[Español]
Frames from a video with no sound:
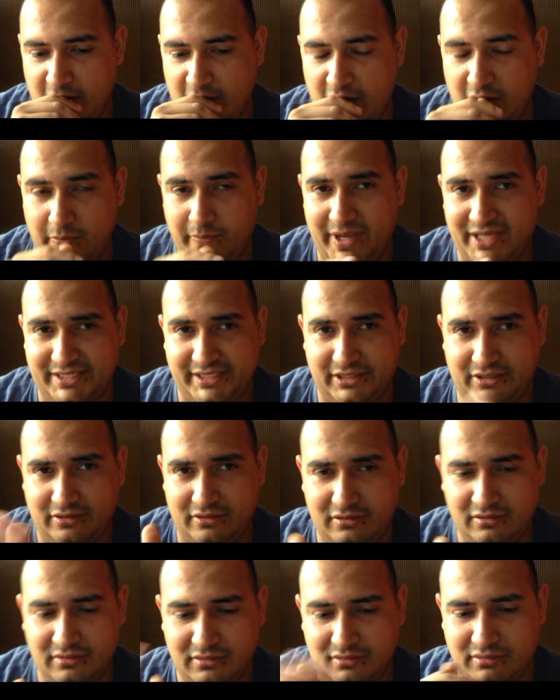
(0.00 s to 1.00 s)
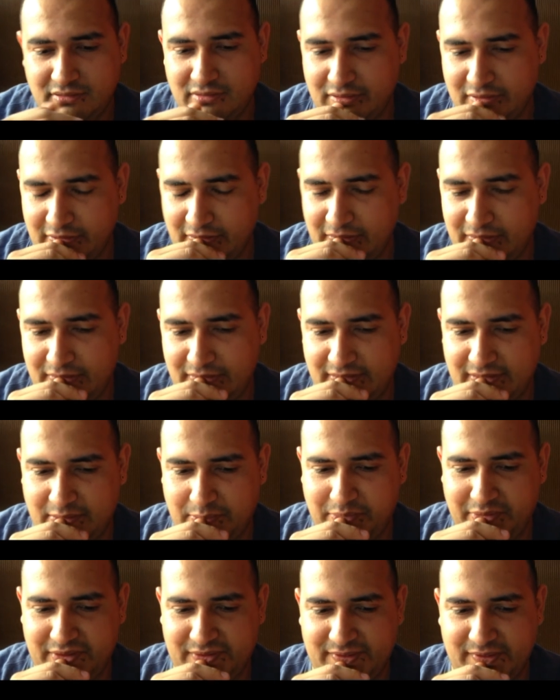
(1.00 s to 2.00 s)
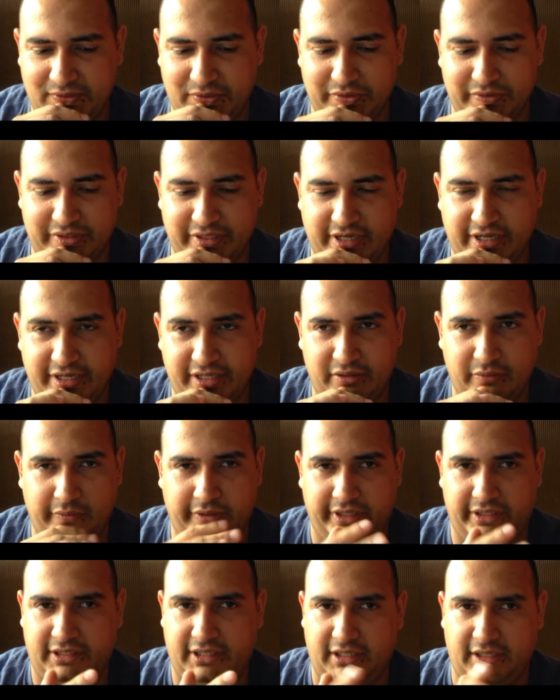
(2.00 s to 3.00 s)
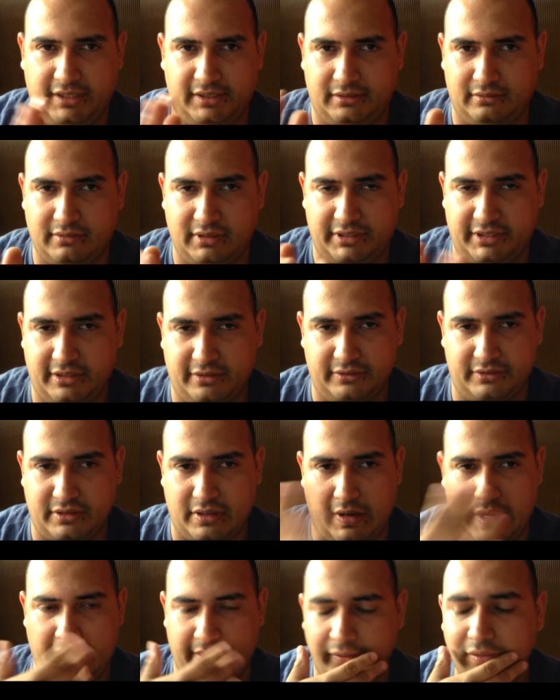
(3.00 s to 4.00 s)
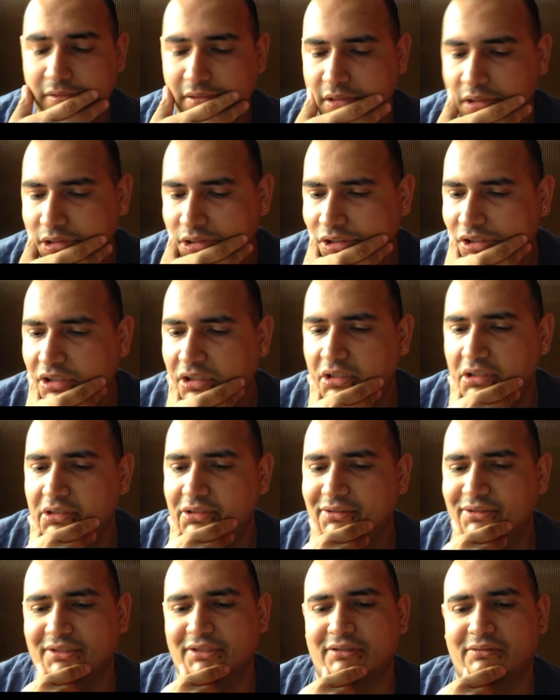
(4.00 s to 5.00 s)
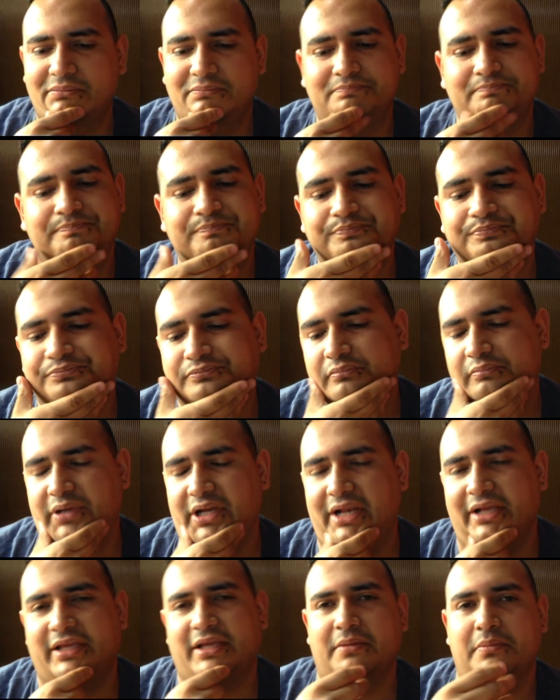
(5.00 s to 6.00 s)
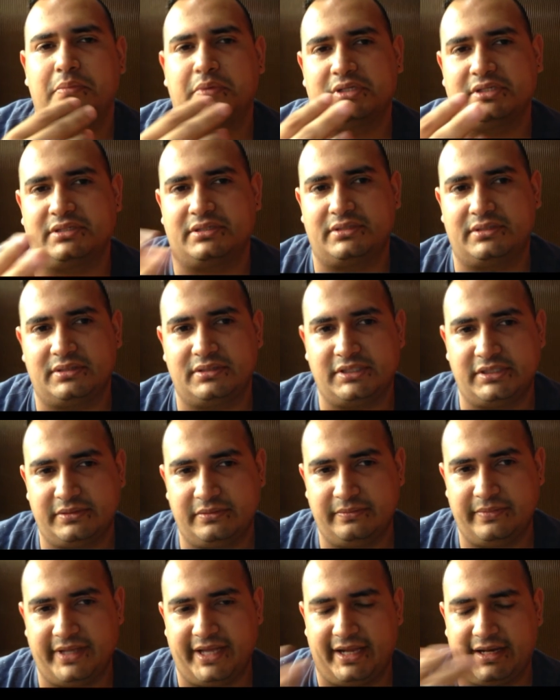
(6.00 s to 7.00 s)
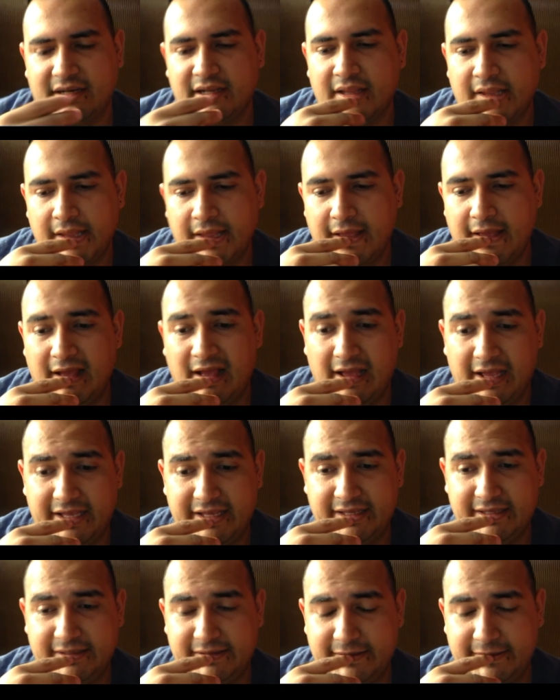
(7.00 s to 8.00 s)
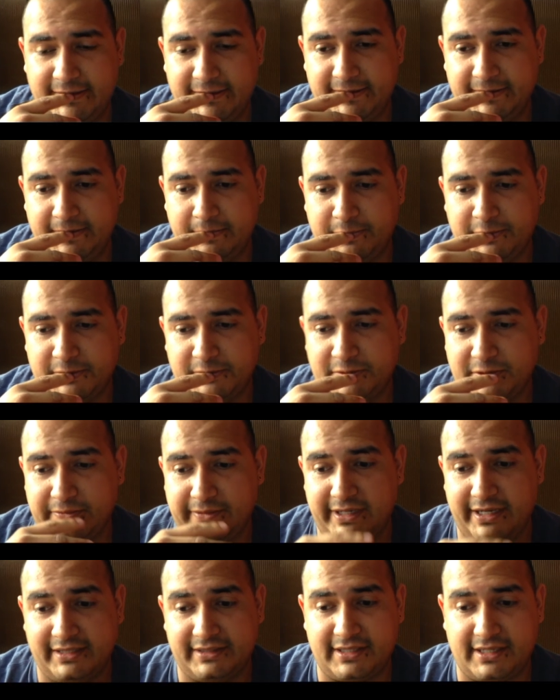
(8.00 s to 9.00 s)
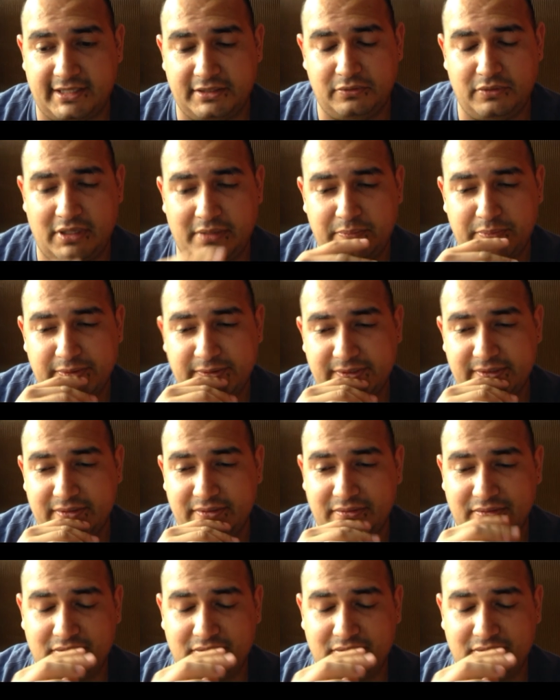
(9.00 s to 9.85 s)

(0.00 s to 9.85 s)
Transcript: lo básico, ¿no? Que puedes encontrar en Wiki, en cualquier otro lado, ¿no? Para que, pues, vean. Y sobre la tarántula, pues,